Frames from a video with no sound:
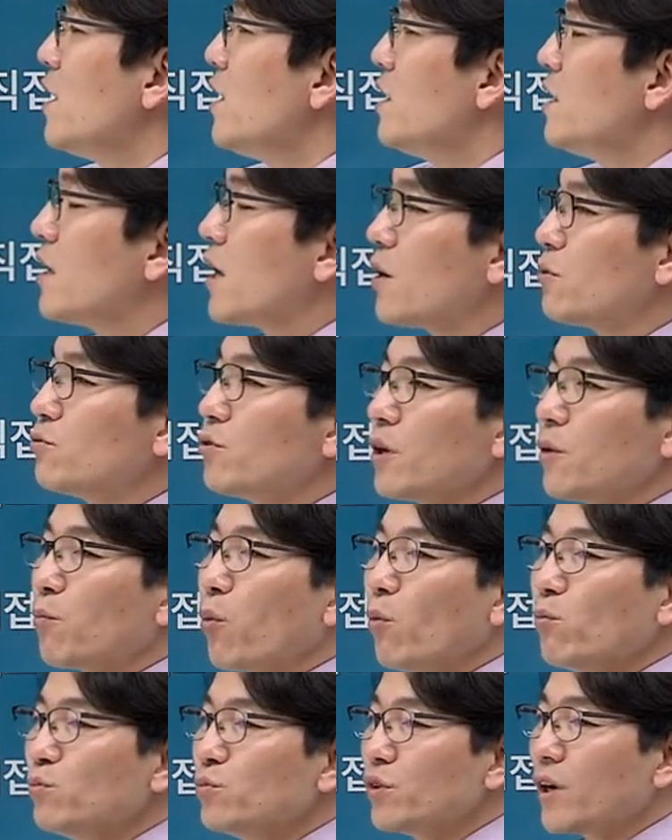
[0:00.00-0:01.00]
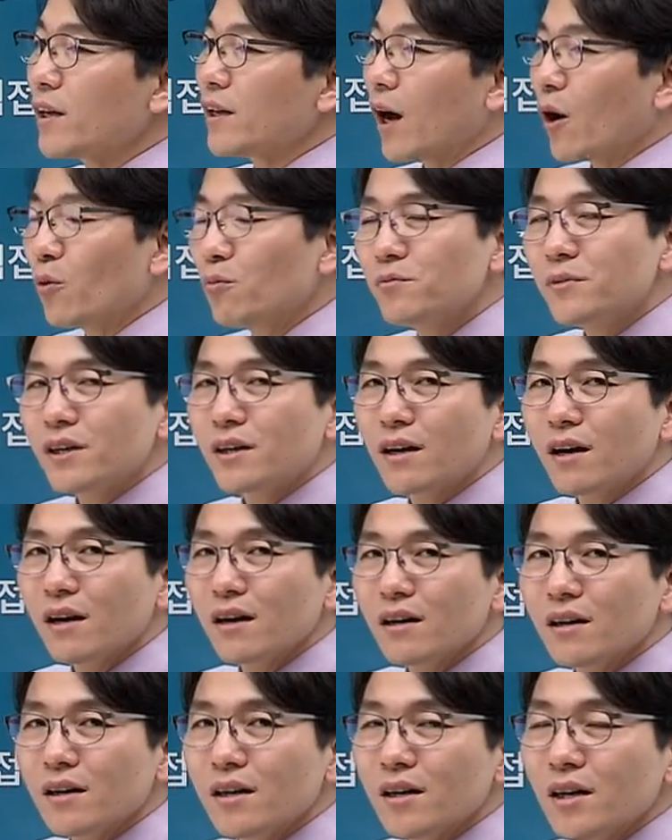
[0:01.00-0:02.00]
이게 우리 본문에 나옵니까?
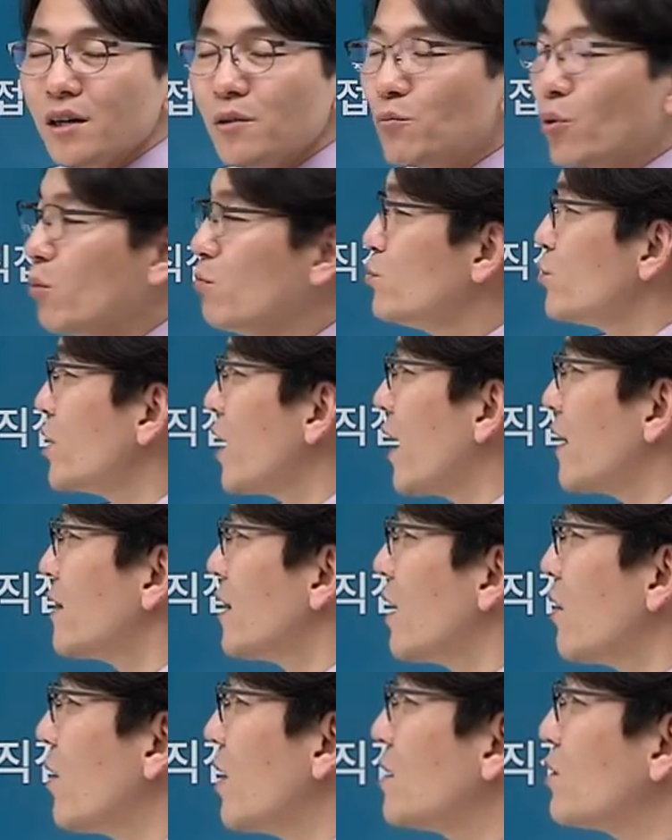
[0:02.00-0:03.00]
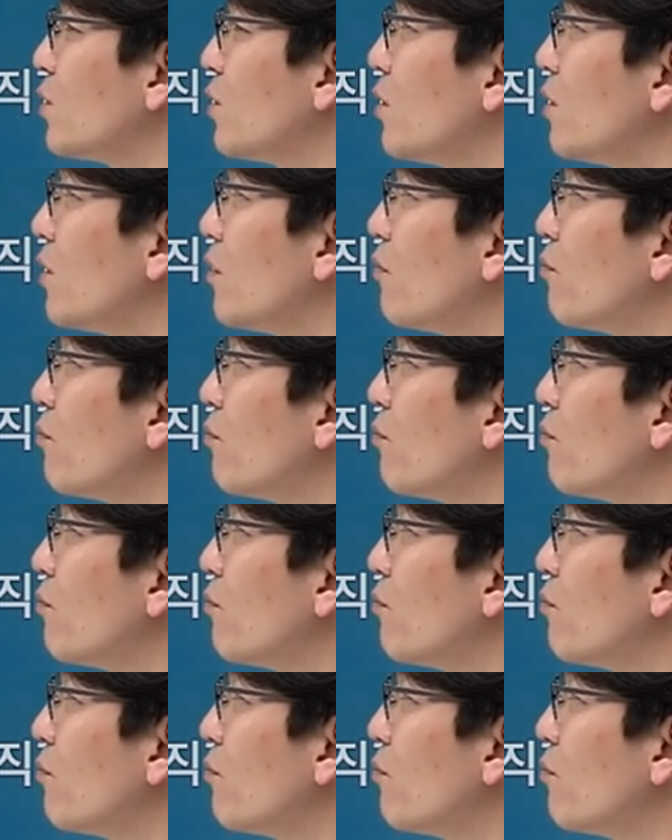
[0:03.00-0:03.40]
본문에 안 나와도